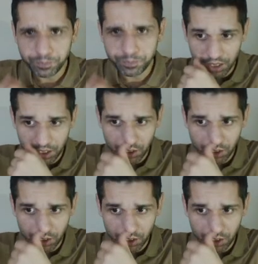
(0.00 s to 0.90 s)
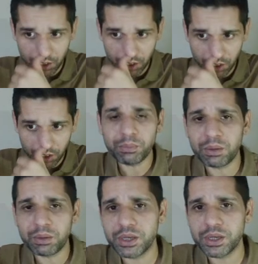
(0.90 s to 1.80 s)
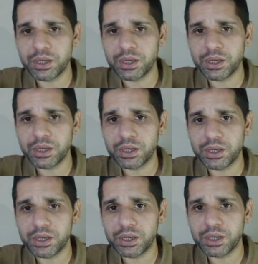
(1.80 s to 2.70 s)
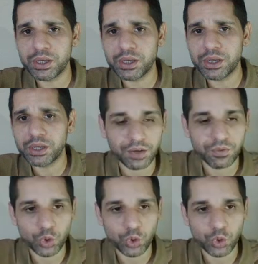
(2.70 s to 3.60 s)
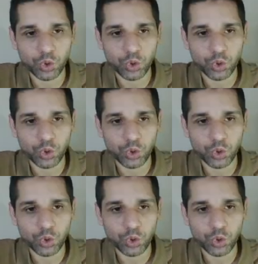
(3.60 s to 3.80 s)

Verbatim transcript: कार्डानो का सितंबर में जो स्मार्ट कॉन्ट्रैक्ट्स हैं वो इसके लाइव हो रहे हैं